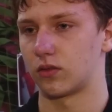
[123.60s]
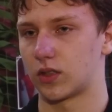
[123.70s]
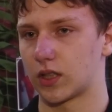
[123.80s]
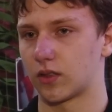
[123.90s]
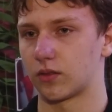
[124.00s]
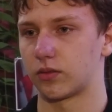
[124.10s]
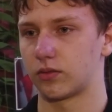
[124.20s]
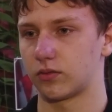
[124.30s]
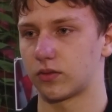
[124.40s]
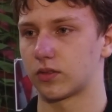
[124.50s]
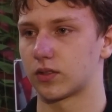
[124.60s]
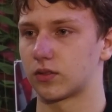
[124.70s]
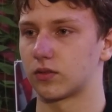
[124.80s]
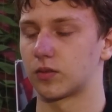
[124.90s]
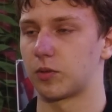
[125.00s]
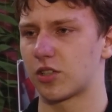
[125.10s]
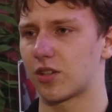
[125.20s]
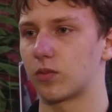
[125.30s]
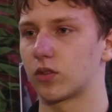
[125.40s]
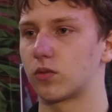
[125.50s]
я с
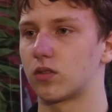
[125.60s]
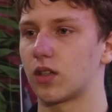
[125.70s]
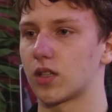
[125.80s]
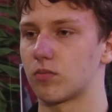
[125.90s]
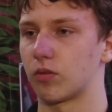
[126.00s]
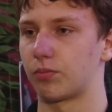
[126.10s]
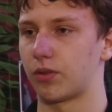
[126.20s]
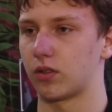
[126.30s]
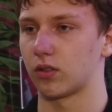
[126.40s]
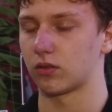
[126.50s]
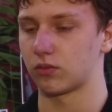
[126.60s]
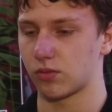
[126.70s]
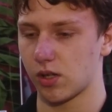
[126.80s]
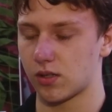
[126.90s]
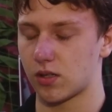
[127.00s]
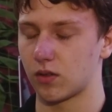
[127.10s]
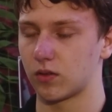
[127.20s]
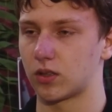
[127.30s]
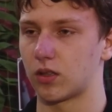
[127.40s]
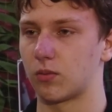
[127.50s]
большим энтузиазмом принял участие
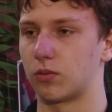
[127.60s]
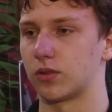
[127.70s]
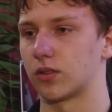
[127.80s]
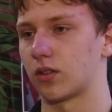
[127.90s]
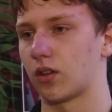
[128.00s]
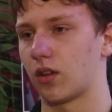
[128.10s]
в этой работе.